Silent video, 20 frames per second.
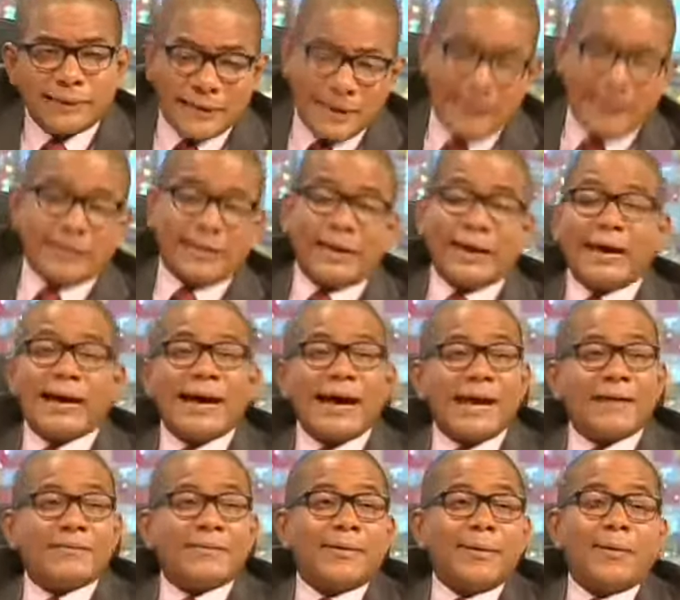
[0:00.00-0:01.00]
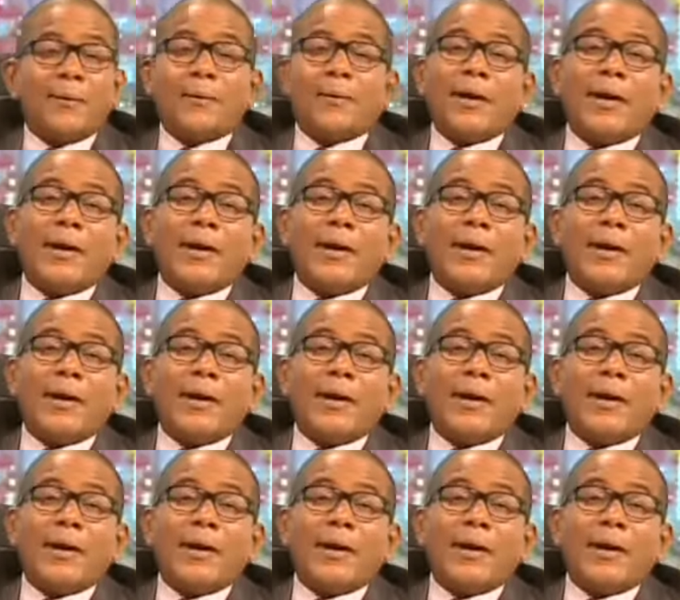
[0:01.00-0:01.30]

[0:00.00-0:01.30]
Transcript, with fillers: Quem tem raiva...